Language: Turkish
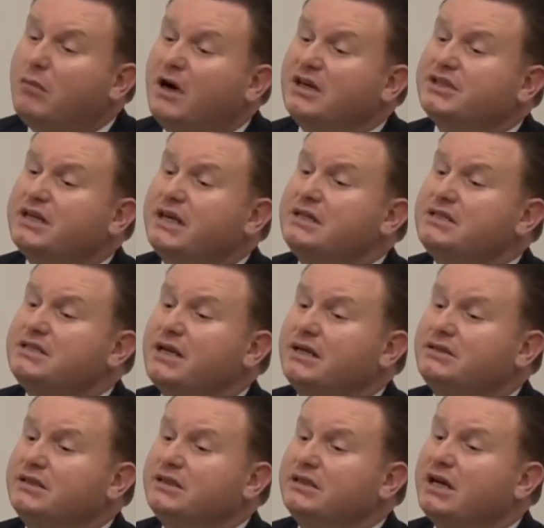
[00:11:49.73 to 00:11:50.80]
başka
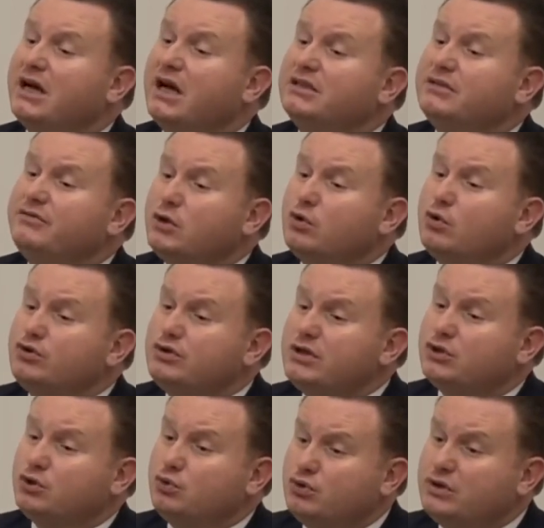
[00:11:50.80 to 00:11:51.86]
insanların kanı ve
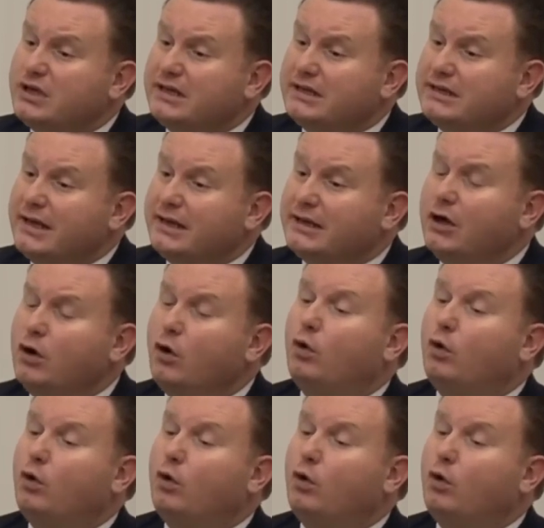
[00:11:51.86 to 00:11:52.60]
gözyaşı üzerinden,